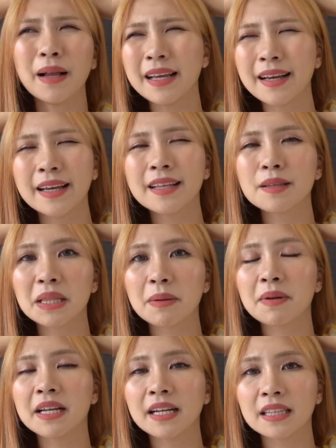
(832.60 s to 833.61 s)
paling kayaknya
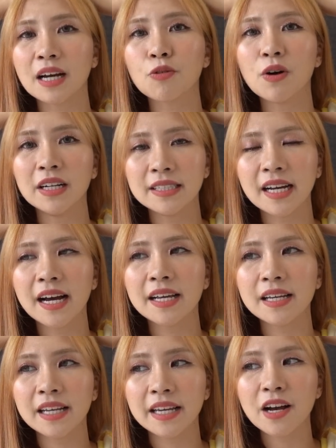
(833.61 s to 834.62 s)
teman-teman deket aku aja
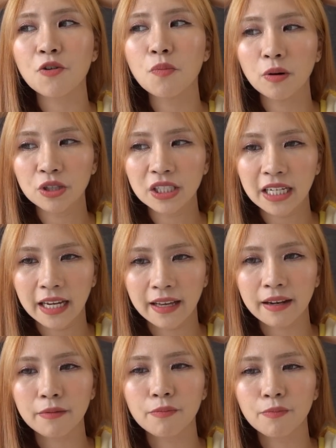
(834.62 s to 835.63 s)
dan ini aku mau
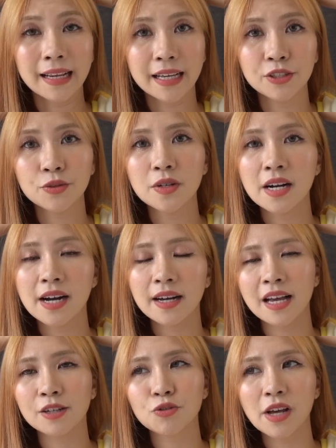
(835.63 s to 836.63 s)
share kalian juga
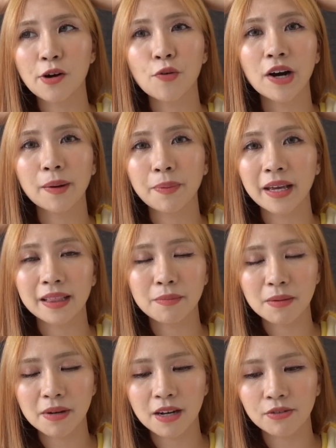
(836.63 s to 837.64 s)
yang sudah aku anggap kayak
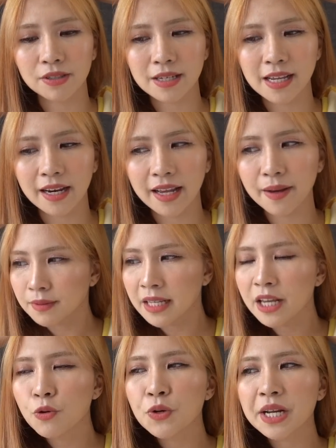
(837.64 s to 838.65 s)
teman-teman aku sendiri
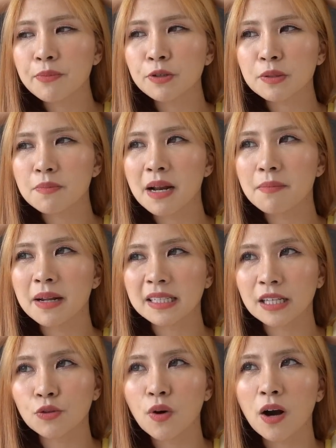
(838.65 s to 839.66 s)
di 2019
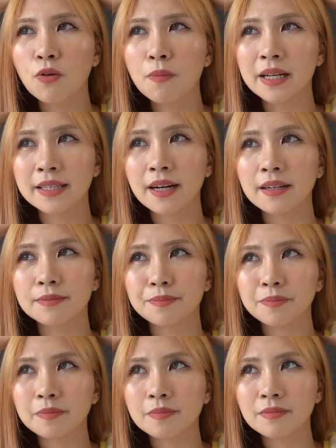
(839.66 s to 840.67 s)
itu aku banyak
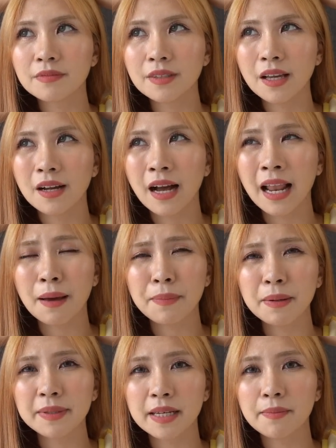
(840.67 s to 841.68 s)

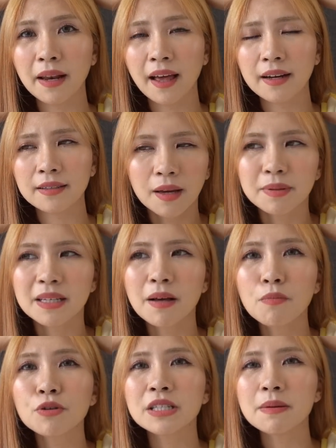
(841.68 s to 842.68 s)
ngalamin bisa dibilang ya bisa
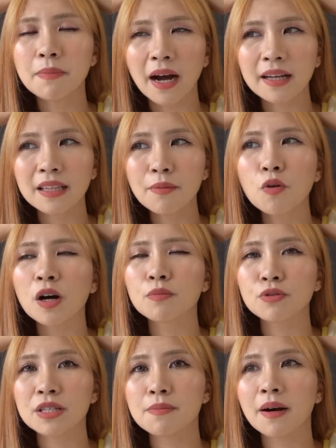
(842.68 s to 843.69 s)
dibilang musibah tapi
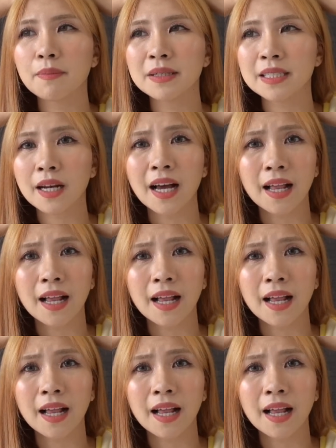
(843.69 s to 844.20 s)
bukan musibah bencana